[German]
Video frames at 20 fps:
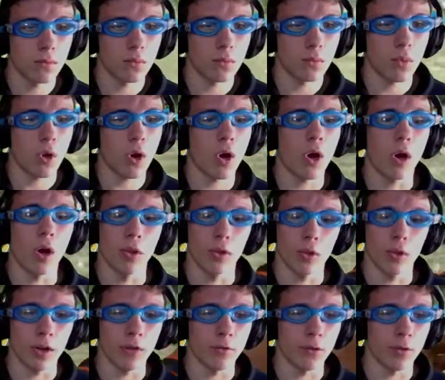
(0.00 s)
Aha,
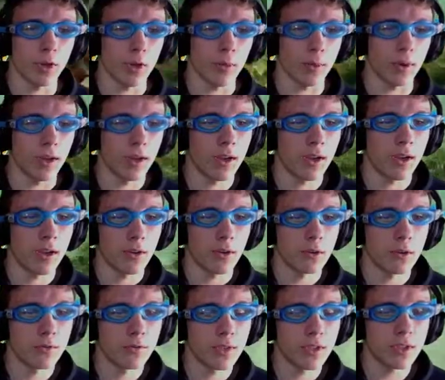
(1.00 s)
na wunderbar.
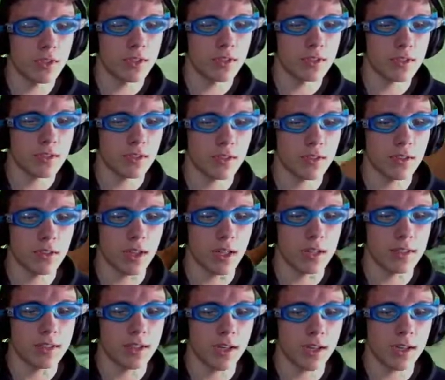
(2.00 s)
Irgendwie diese
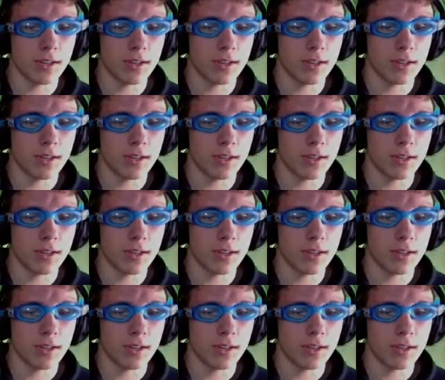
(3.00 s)
Altera, die